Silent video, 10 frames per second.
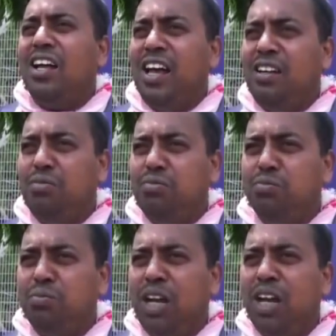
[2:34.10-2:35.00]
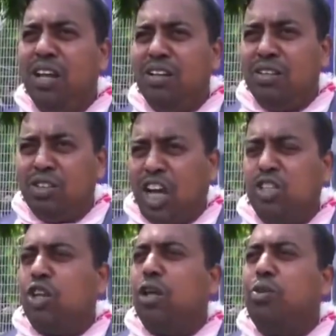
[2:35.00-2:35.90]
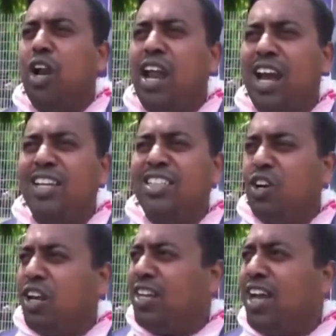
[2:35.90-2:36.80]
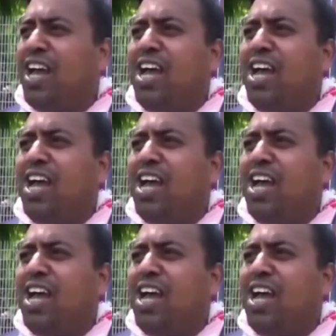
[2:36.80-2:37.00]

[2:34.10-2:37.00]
এই মানে স্বাস্থ্য দপ্তরে নেগলেন্সি করেছে